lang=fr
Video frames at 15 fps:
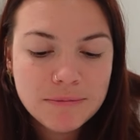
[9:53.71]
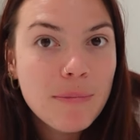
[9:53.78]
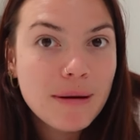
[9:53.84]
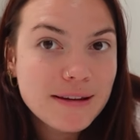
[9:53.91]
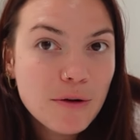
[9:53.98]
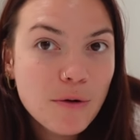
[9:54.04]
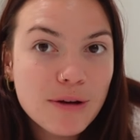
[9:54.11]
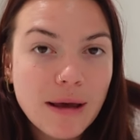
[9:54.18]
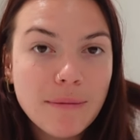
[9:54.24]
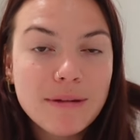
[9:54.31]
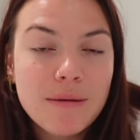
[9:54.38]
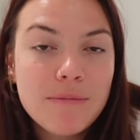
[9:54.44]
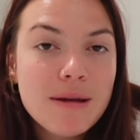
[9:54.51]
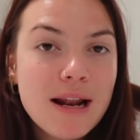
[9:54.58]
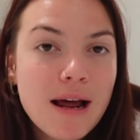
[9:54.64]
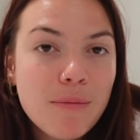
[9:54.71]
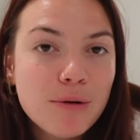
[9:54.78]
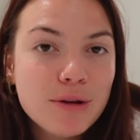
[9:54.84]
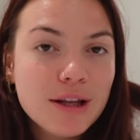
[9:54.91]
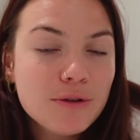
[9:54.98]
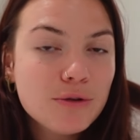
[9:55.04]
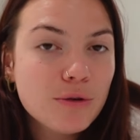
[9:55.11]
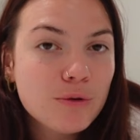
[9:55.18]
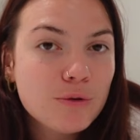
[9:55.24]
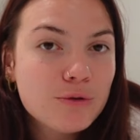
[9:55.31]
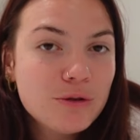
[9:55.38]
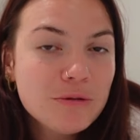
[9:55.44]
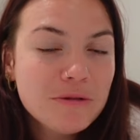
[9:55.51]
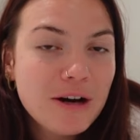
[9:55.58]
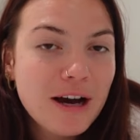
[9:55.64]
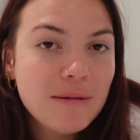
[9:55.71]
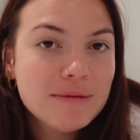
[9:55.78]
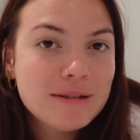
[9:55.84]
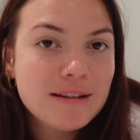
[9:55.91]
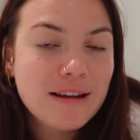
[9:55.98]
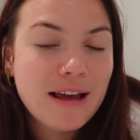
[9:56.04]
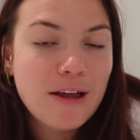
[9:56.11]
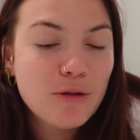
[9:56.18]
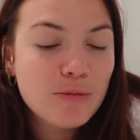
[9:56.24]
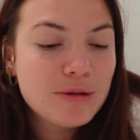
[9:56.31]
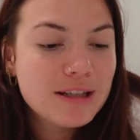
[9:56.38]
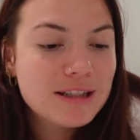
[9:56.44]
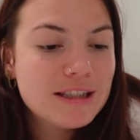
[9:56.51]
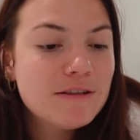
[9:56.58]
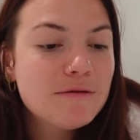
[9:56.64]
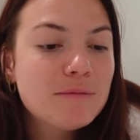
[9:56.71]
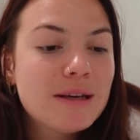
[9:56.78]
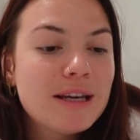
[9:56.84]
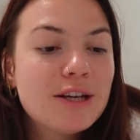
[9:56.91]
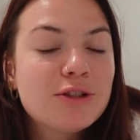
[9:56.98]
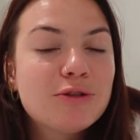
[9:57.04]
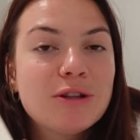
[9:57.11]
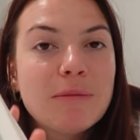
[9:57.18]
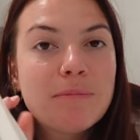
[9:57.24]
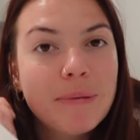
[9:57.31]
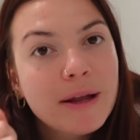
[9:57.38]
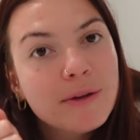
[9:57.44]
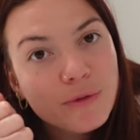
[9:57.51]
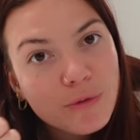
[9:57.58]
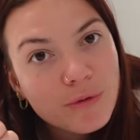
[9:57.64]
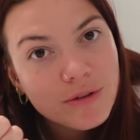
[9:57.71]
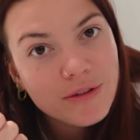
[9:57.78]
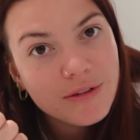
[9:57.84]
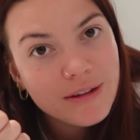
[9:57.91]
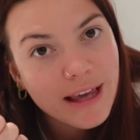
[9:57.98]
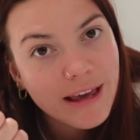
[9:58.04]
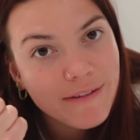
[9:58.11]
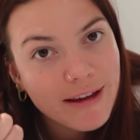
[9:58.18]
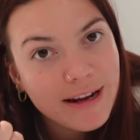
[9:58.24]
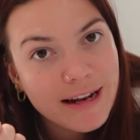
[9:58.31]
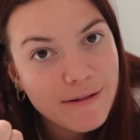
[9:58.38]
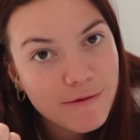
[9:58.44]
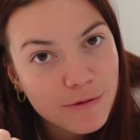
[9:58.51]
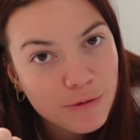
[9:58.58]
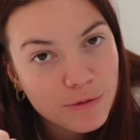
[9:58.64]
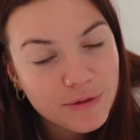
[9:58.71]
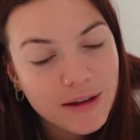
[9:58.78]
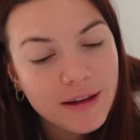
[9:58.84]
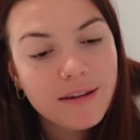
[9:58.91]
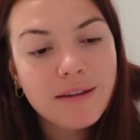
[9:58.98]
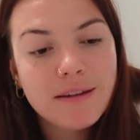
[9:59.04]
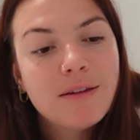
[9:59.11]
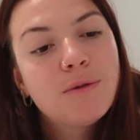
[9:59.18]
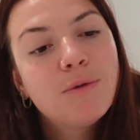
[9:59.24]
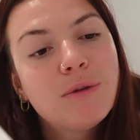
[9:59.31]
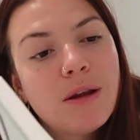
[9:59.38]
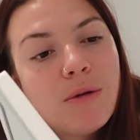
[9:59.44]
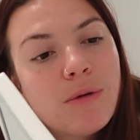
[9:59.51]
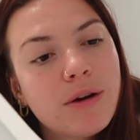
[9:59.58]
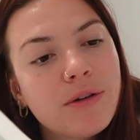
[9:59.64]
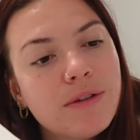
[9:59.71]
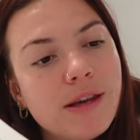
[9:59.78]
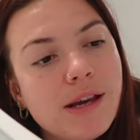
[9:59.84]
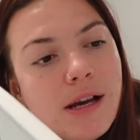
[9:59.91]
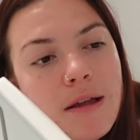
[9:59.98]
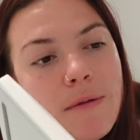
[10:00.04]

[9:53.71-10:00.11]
Passer le cap des 1000 abonnés sur YouTube quand même, ce serait un objectif, mais je n'ai pas doute qu'avec la volonté, nous allons réussir.